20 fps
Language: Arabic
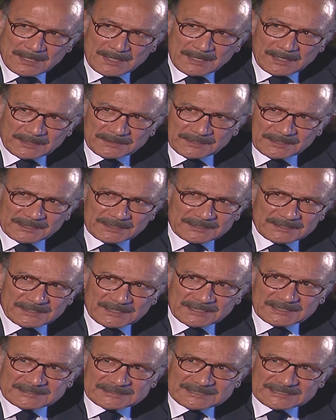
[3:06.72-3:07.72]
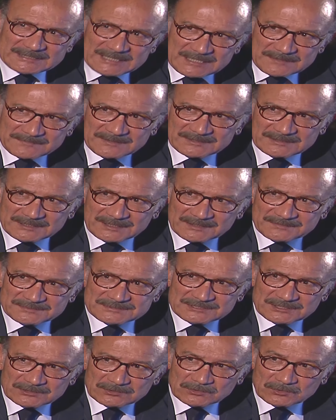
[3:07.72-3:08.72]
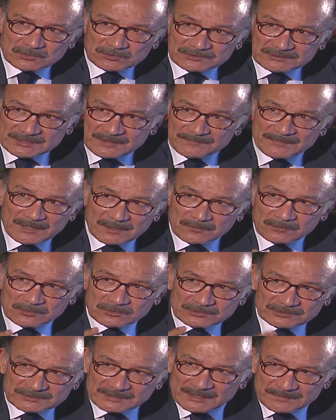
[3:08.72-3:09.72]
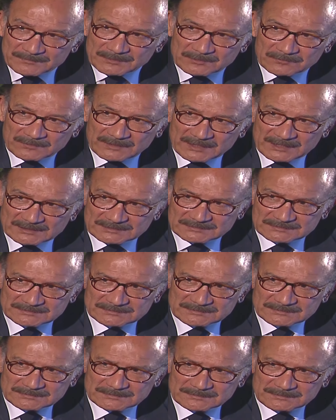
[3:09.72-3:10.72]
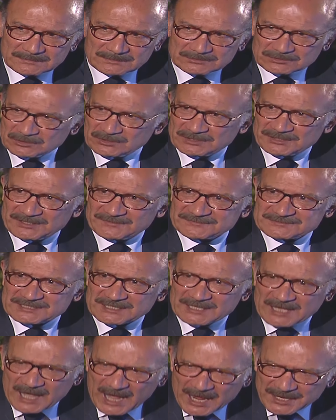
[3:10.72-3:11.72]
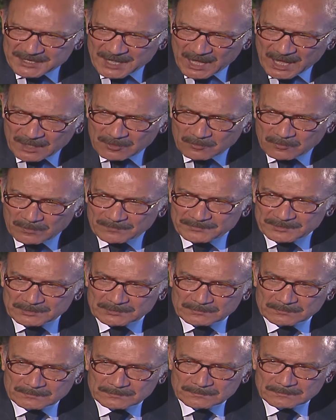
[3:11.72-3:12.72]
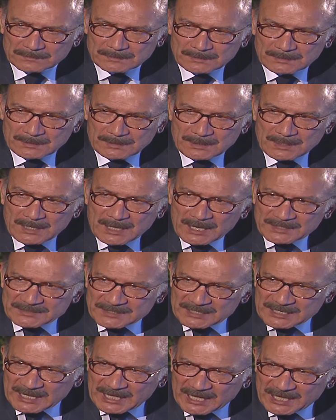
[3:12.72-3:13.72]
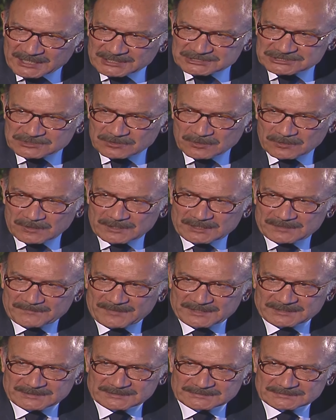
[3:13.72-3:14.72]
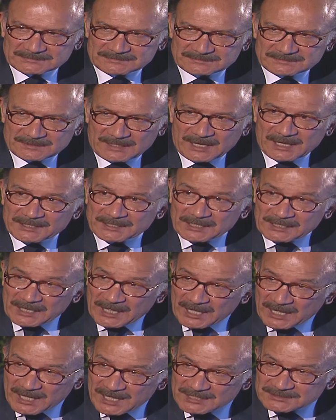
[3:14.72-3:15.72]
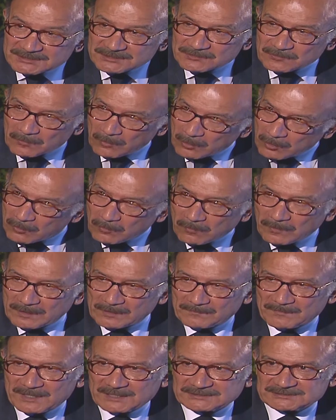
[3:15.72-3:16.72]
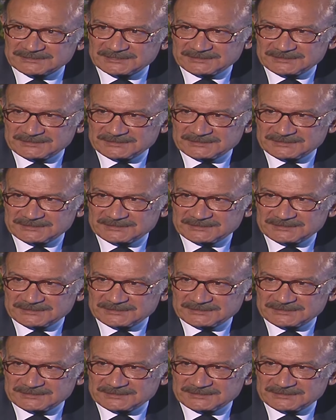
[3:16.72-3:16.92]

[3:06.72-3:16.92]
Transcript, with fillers: أنا رأيي إنك أنت دايما تجيب سيرته قدامها وقدام الولاد وتقول لنفسك أنا أقوى منهم أنا اللي عايش وهو اللي ميت أنا الحاضر وهو الماضي